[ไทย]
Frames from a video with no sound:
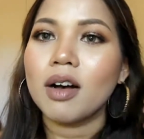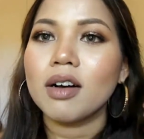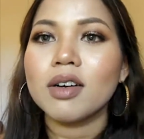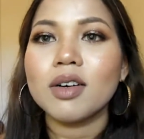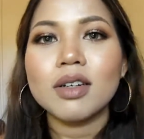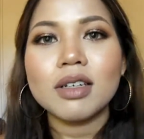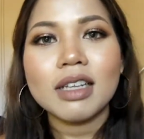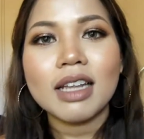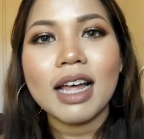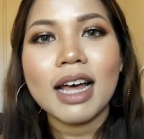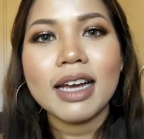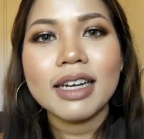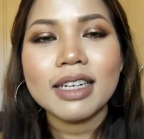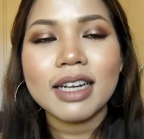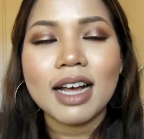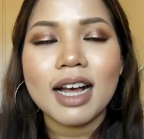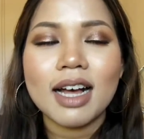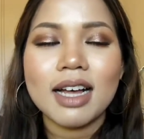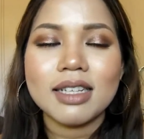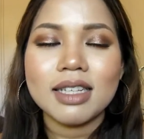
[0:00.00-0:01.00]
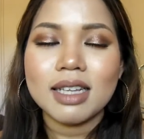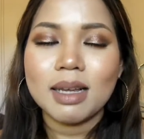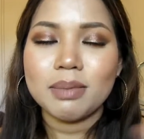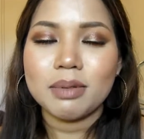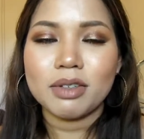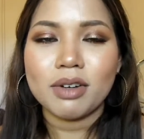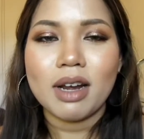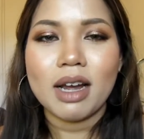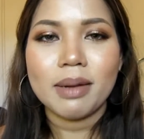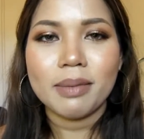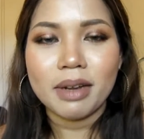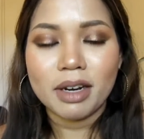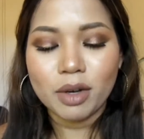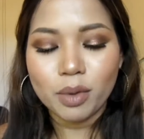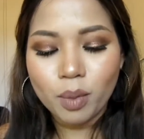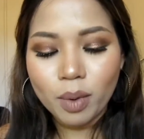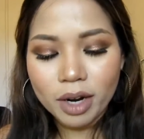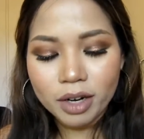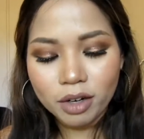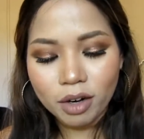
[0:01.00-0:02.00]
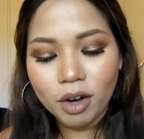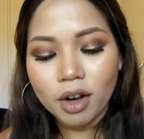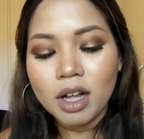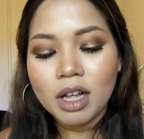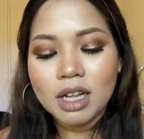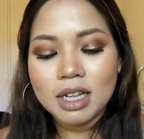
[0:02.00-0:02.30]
กดไลค์นะคะ subscribe กันด้วยเนาะ